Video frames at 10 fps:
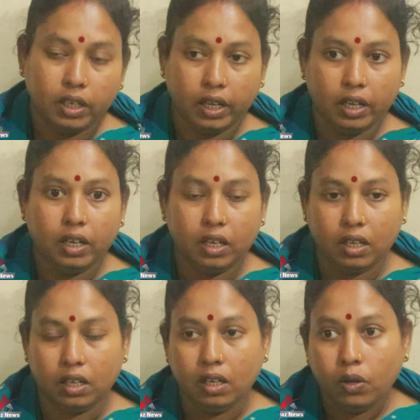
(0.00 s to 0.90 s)
হ্যাঁ
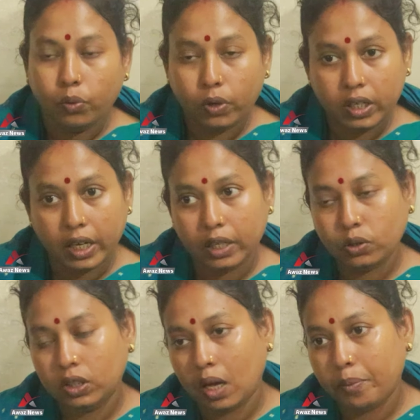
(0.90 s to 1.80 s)
হ্যাঁ ওইখানে
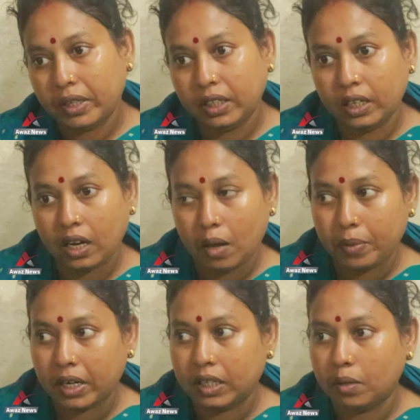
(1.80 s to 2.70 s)
যদি আমাদের
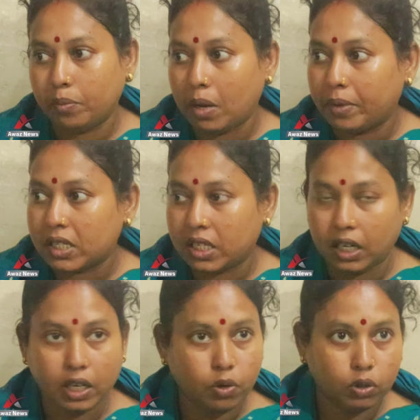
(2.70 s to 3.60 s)
আমার কিংবা আমার
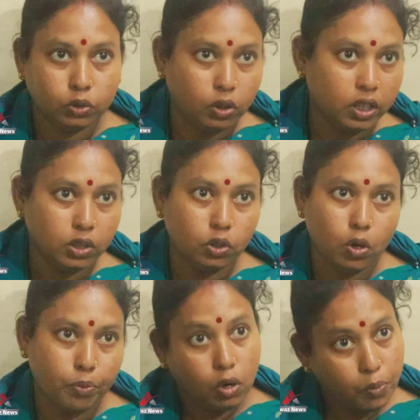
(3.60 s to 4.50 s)
ছেলের রক্ত নিয়ে যদি
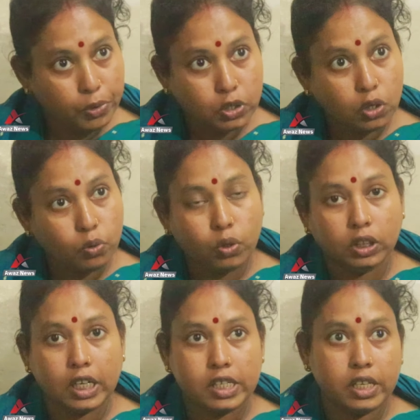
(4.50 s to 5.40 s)
অপারেশন
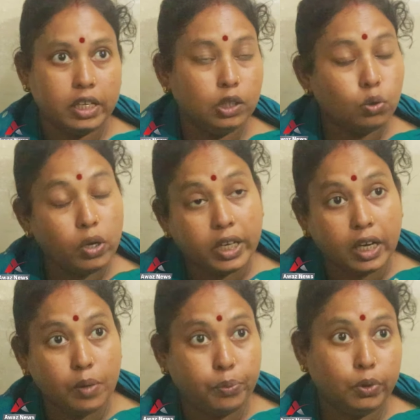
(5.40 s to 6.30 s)
করতেছে কিন্তু
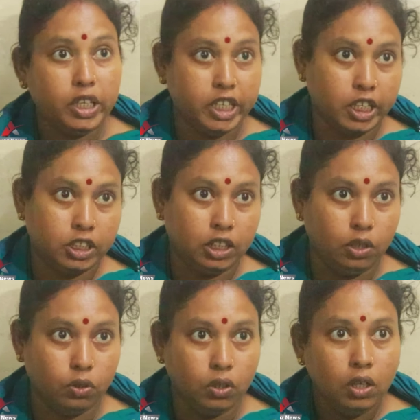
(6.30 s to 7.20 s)
ওইখানে পুলিশ
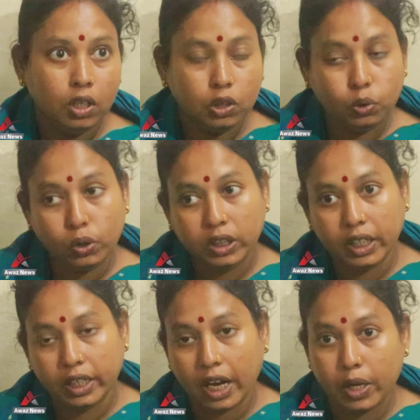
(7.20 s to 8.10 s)
আসছিল দুই
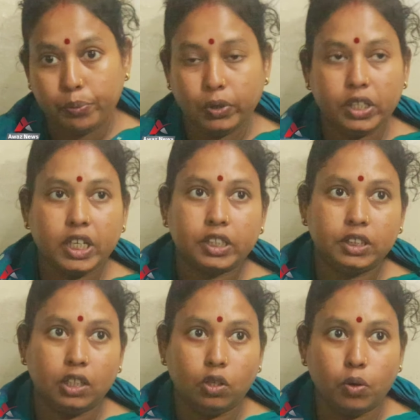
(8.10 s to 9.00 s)
তিন গাড়ি পুলিশ
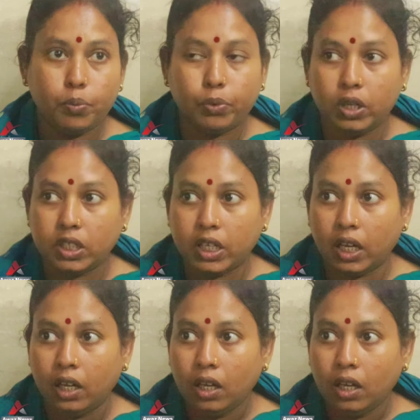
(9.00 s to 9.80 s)
আসছিল ওই পুলিশে